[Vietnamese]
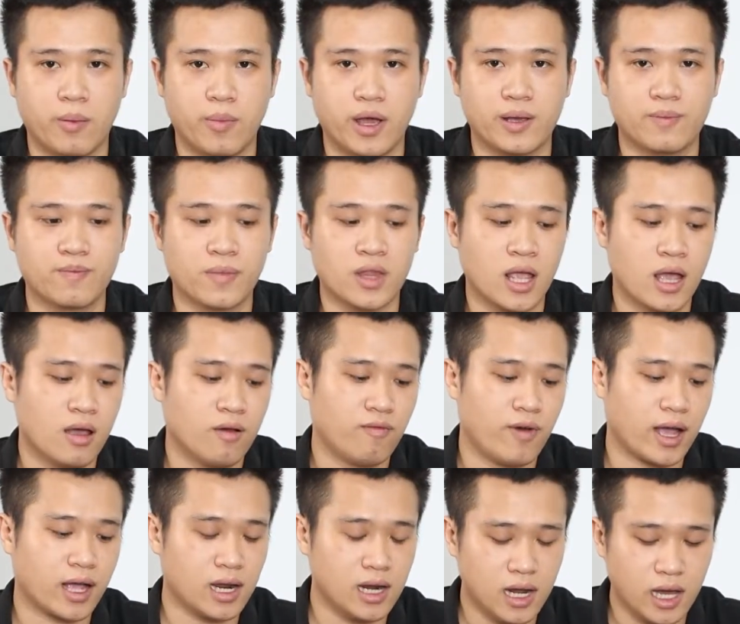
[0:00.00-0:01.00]
gaming
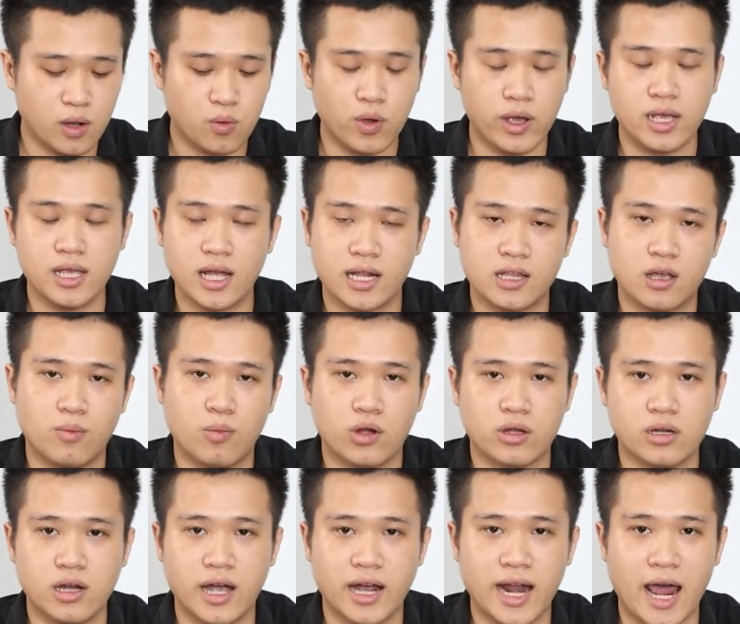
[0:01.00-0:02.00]
và cái lời khuyên dành cho mọi
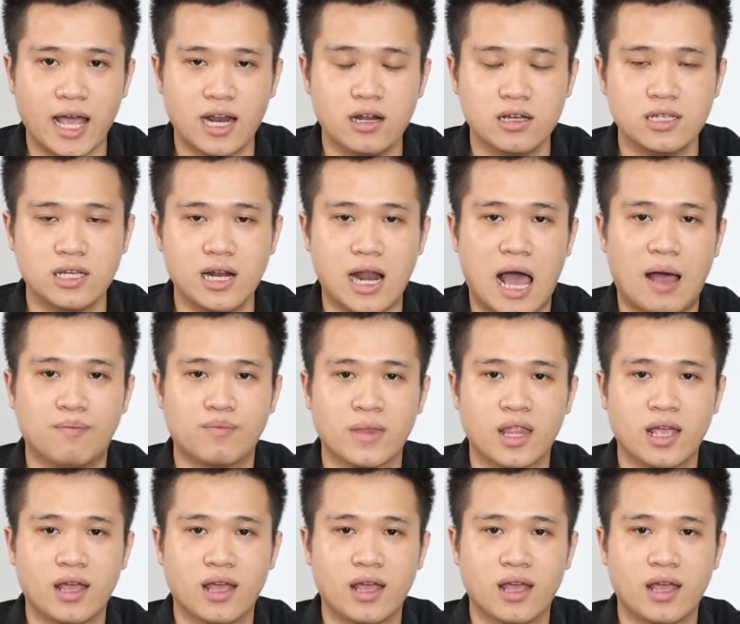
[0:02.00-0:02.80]
người ở đây đó chính là